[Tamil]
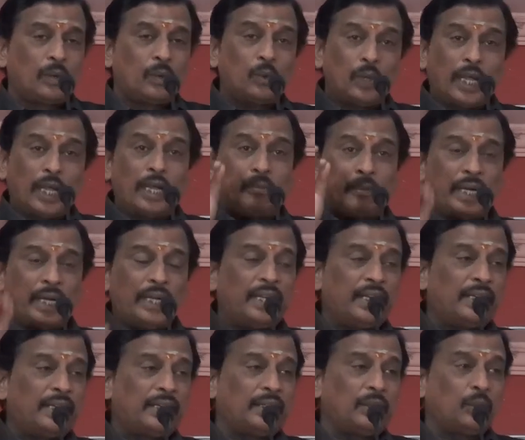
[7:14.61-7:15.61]
உடல்
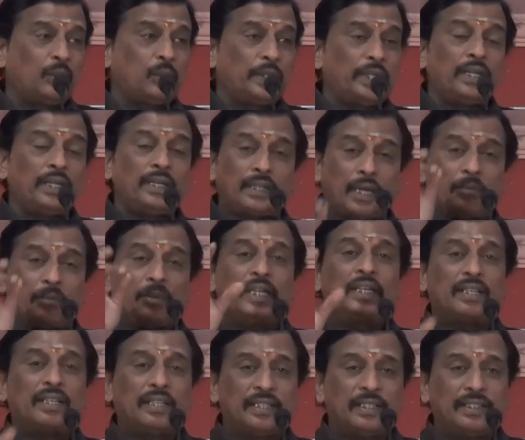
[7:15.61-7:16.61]
மண்ணுக்கு உயிர்
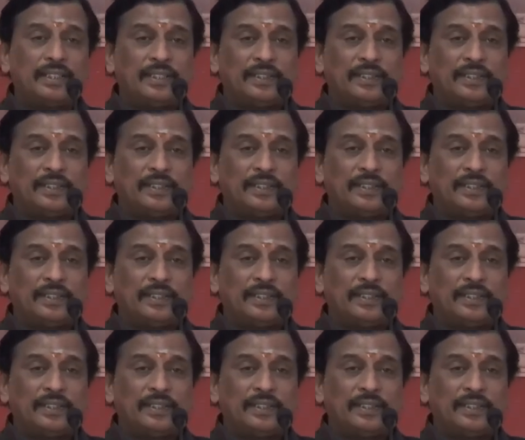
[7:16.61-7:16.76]
தமிழுக்கு